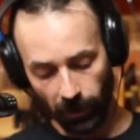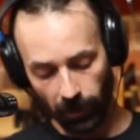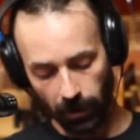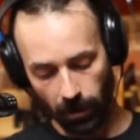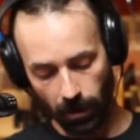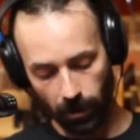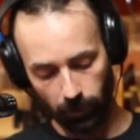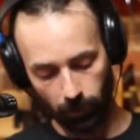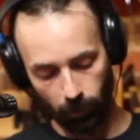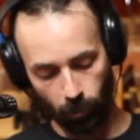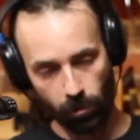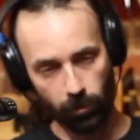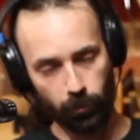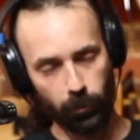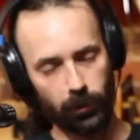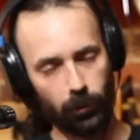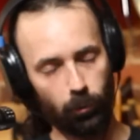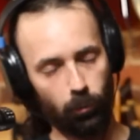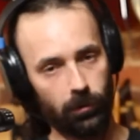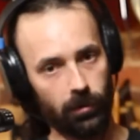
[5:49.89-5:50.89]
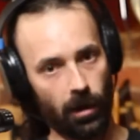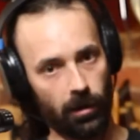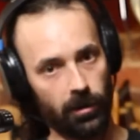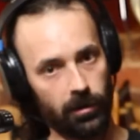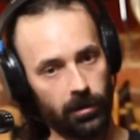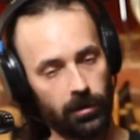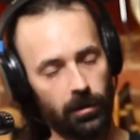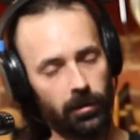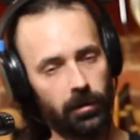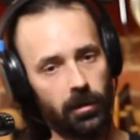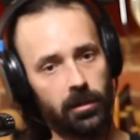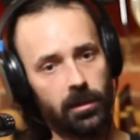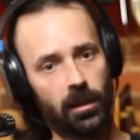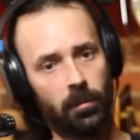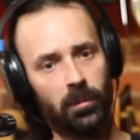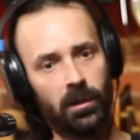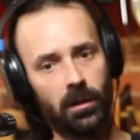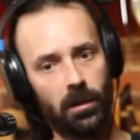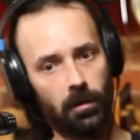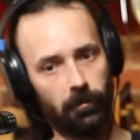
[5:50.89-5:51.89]
А, корпус тут, как я сказал, из
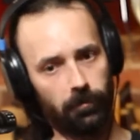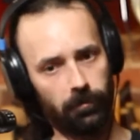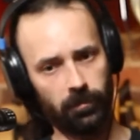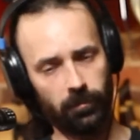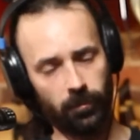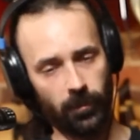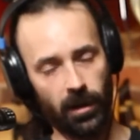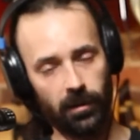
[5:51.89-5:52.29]
МДФ.